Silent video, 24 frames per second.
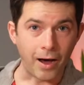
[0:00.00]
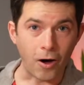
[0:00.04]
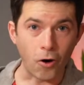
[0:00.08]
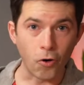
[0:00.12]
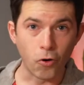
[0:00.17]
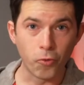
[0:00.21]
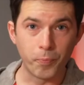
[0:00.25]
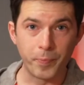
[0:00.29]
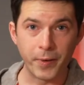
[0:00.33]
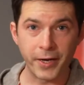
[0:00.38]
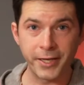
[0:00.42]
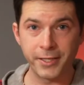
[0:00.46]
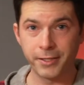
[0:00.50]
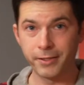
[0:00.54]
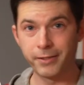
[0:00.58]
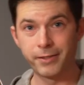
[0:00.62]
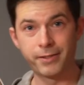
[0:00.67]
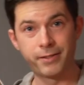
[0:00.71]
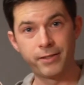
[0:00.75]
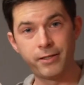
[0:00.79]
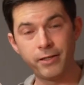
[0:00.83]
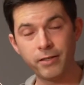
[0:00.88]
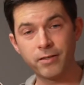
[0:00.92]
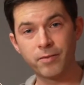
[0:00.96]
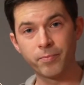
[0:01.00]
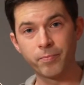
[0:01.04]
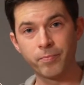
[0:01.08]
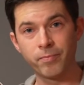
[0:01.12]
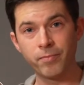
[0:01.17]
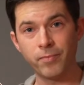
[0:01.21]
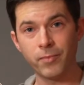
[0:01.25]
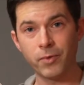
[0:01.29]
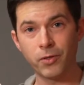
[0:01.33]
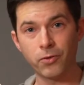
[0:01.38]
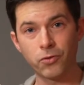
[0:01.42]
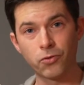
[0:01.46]
Auch bei
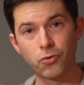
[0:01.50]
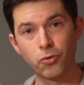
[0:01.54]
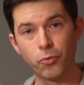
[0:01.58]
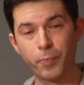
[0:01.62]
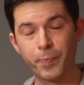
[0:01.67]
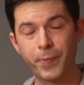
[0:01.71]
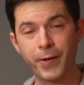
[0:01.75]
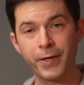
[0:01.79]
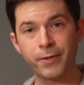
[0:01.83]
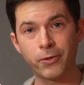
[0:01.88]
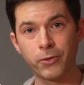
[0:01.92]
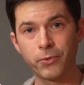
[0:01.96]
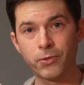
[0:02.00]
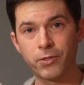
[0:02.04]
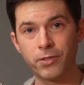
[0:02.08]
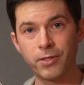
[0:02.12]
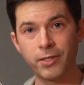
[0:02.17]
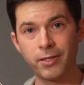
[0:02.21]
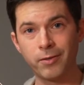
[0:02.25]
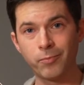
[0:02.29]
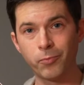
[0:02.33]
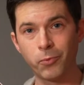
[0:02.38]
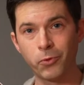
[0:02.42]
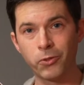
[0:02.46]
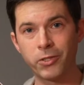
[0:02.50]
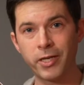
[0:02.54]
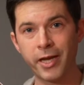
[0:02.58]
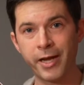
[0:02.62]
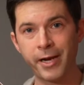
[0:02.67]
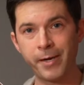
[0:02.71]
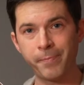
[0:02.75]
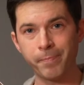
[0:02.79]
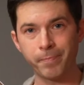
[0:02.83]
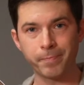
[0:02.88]
diesem super günstigen Modell